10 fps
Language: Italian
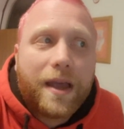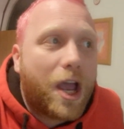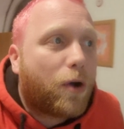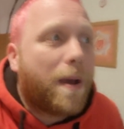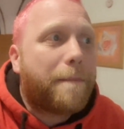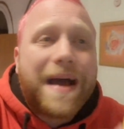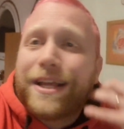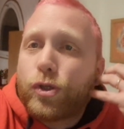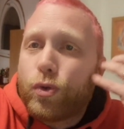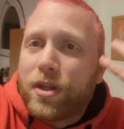E come
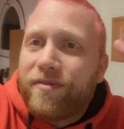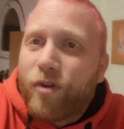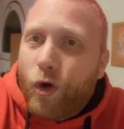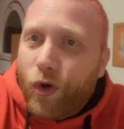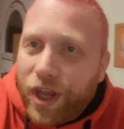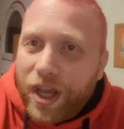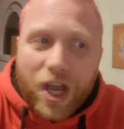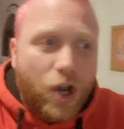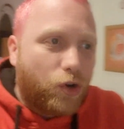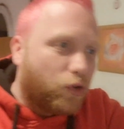mai su di voi
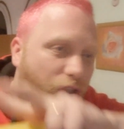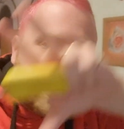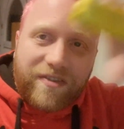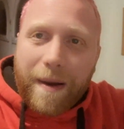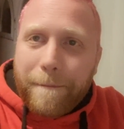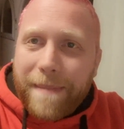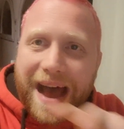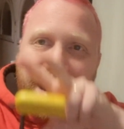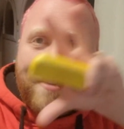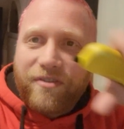non si va
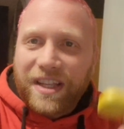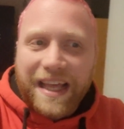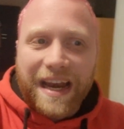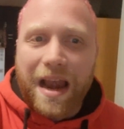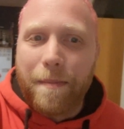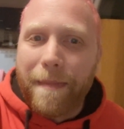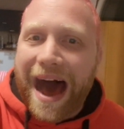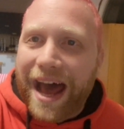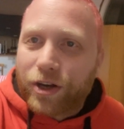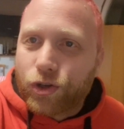mai a vedere il
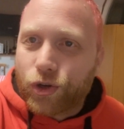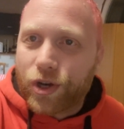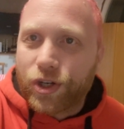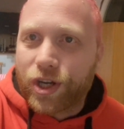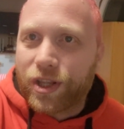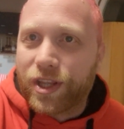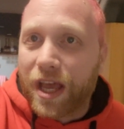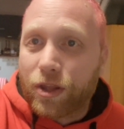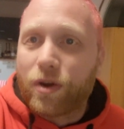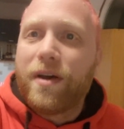marcio e c'è
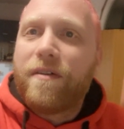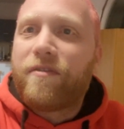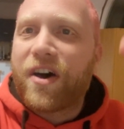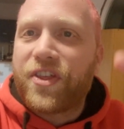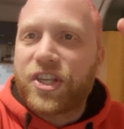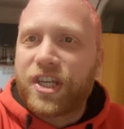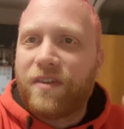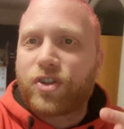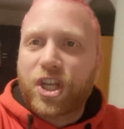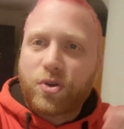dietro? Fate
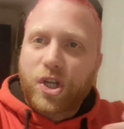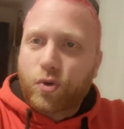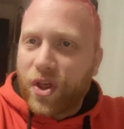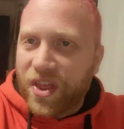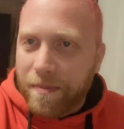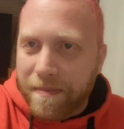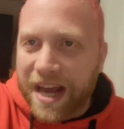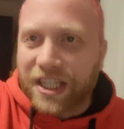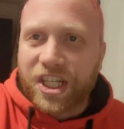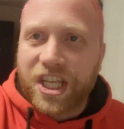schifo, siete una squadra di
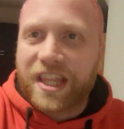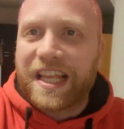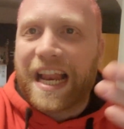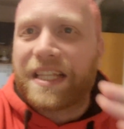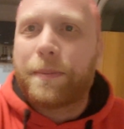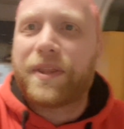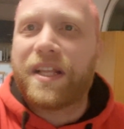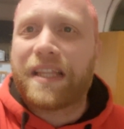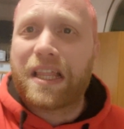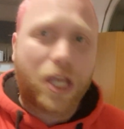merda, siete dei ladri
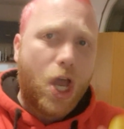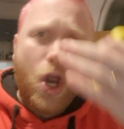patentati.